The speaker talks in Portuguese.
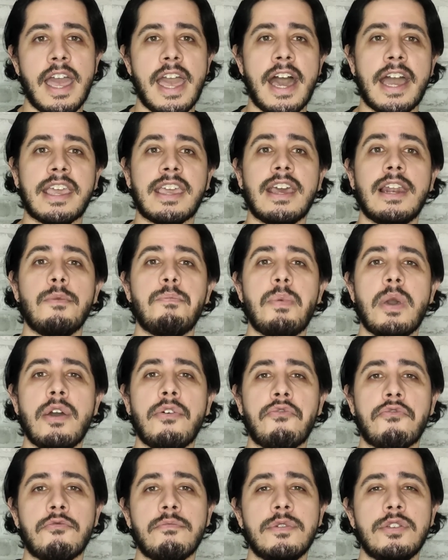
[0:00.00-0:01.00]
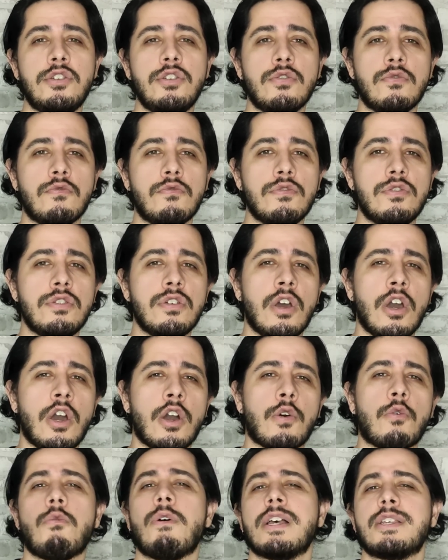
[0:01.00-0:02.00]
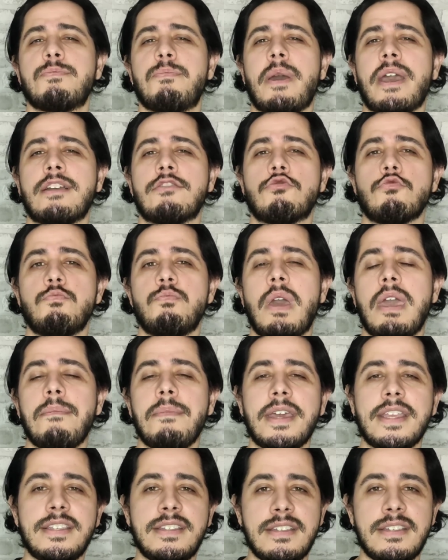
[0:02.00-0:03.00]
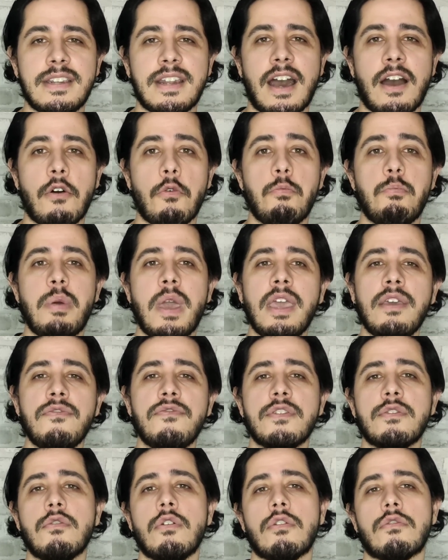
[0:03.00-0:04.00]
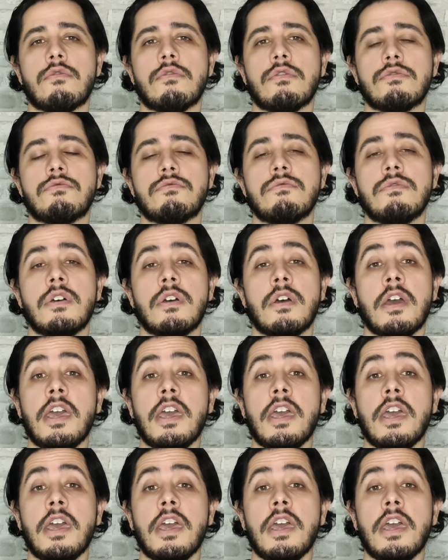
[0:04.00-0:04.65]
É aquele perfume de oud um aspecto bem medicinal, bem vigoroso,